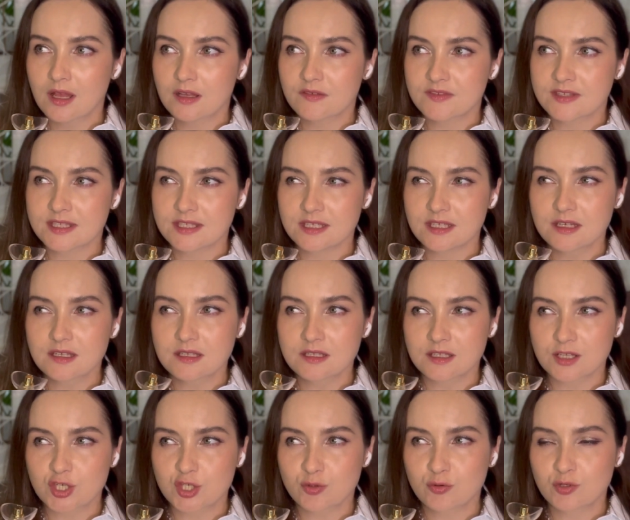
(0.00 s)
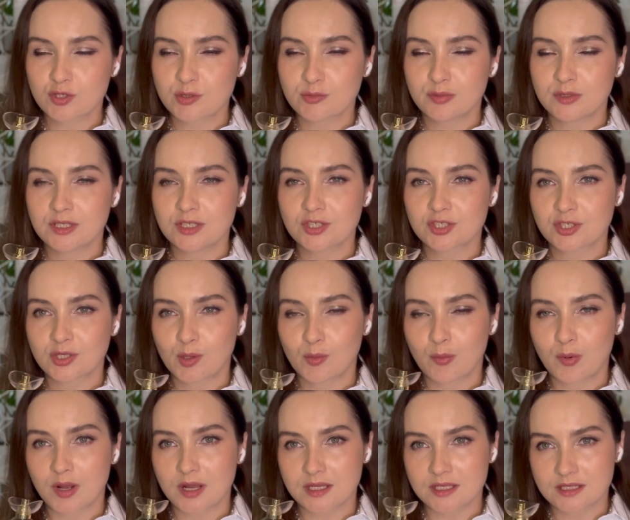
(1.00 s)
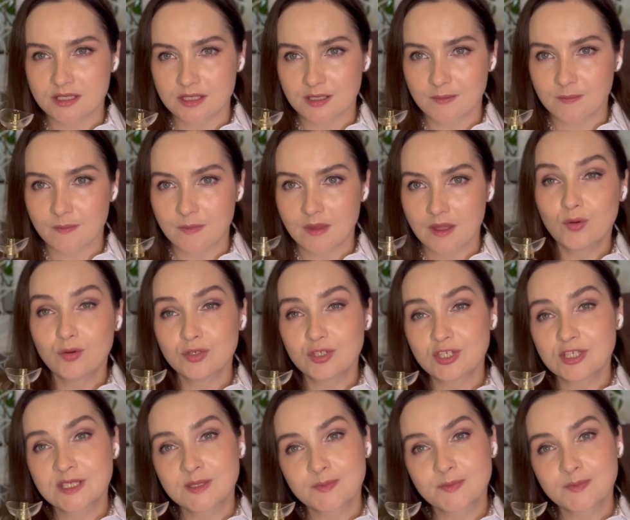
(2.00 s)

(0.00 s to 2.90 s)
в сердце, даже уже ближе к базе. Очень